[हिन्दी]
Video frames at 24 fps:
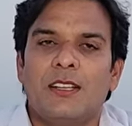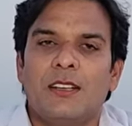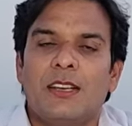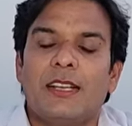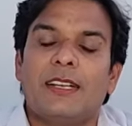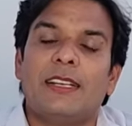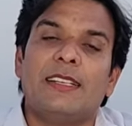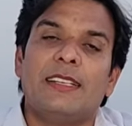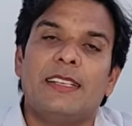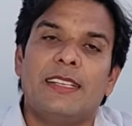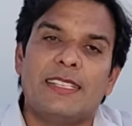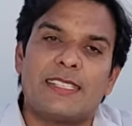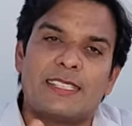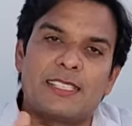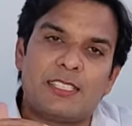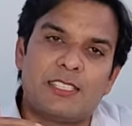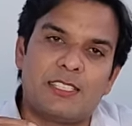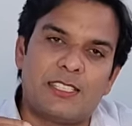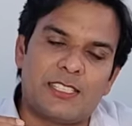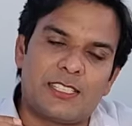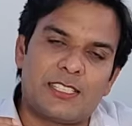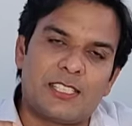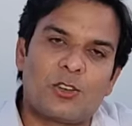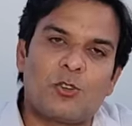लेकिन इस
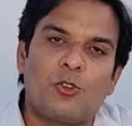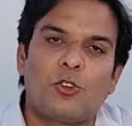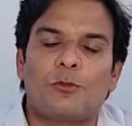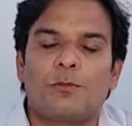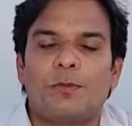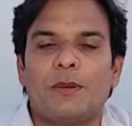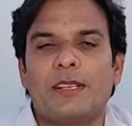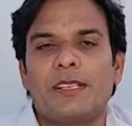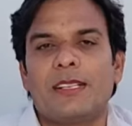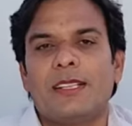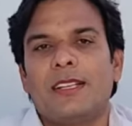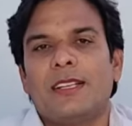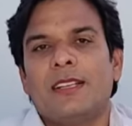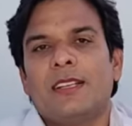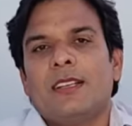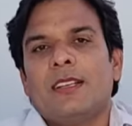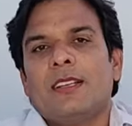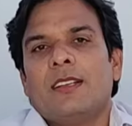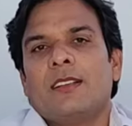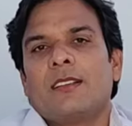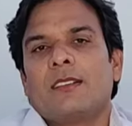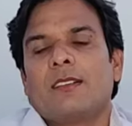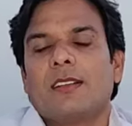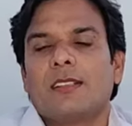जिस रोड पर ये
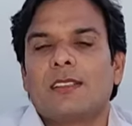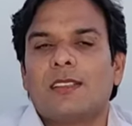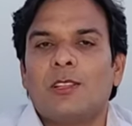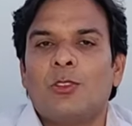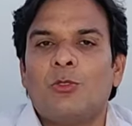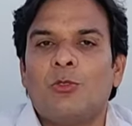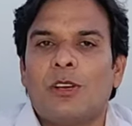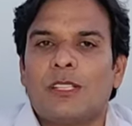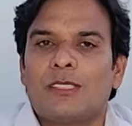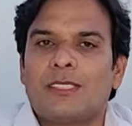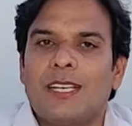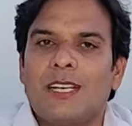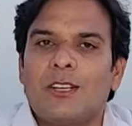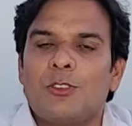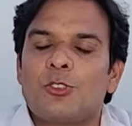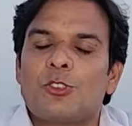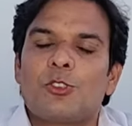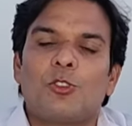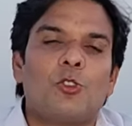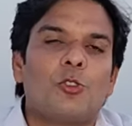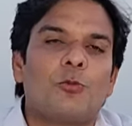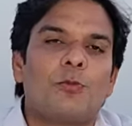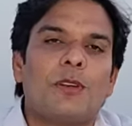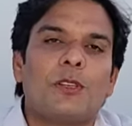कत्ल हुआ था उस
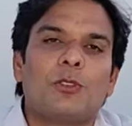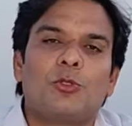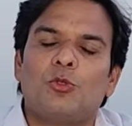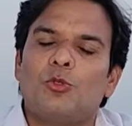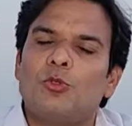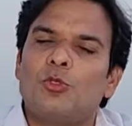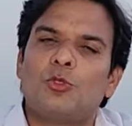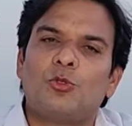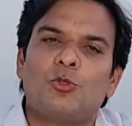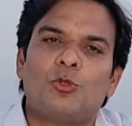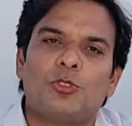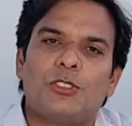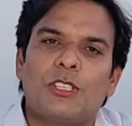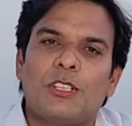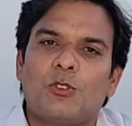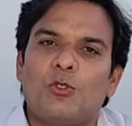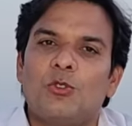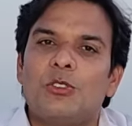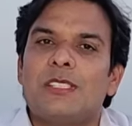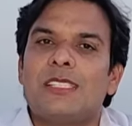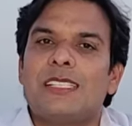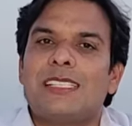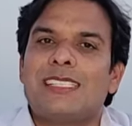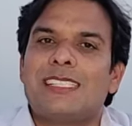रोड पर दूर दूर तक
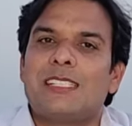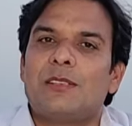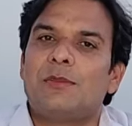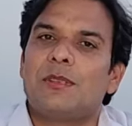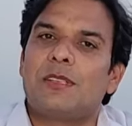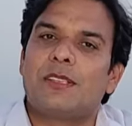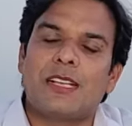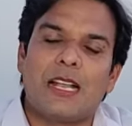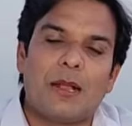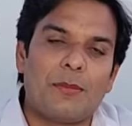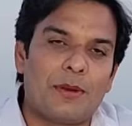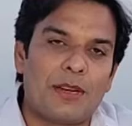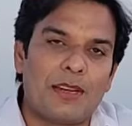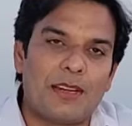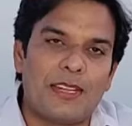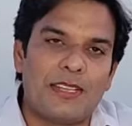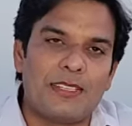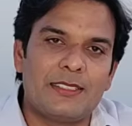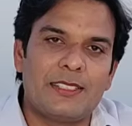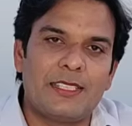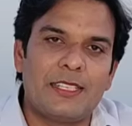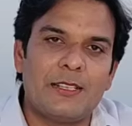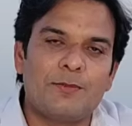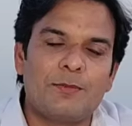कोई सीसीटीवी कैमरे
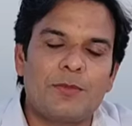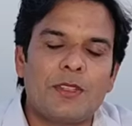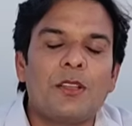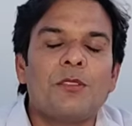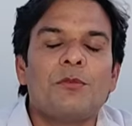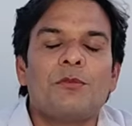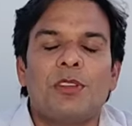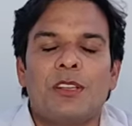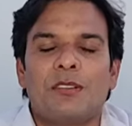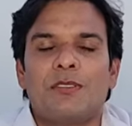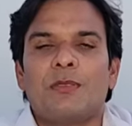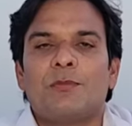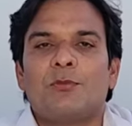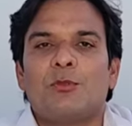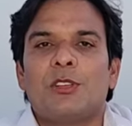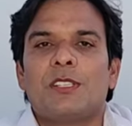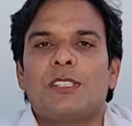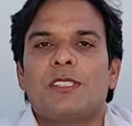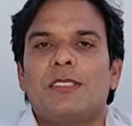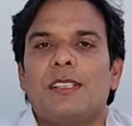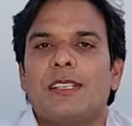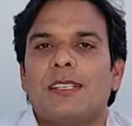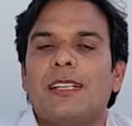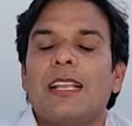नहीं थे फिर भी
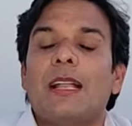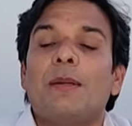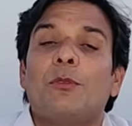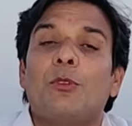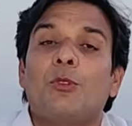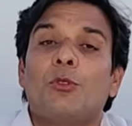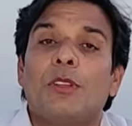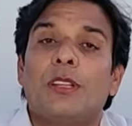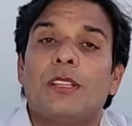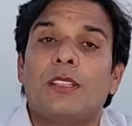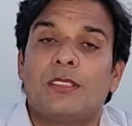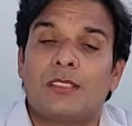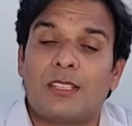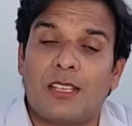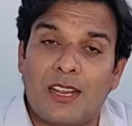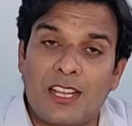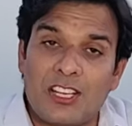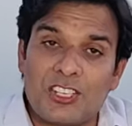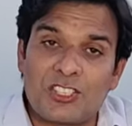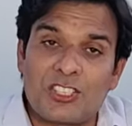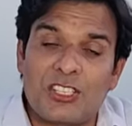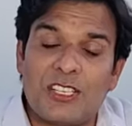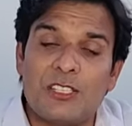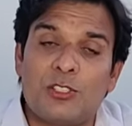पुलिस ने कैमरों की
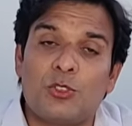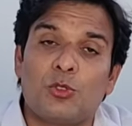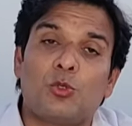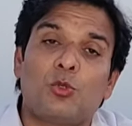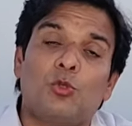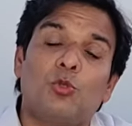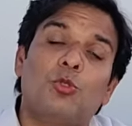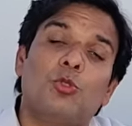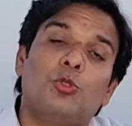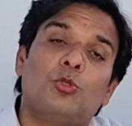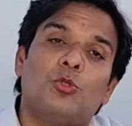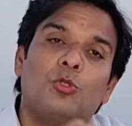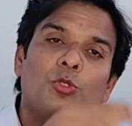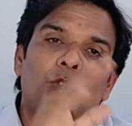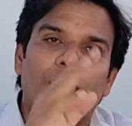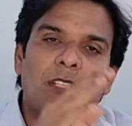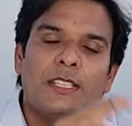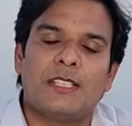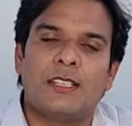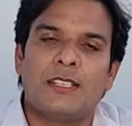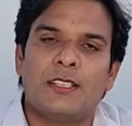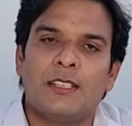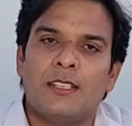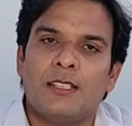तलाश की जो दूर दूर
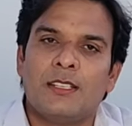थे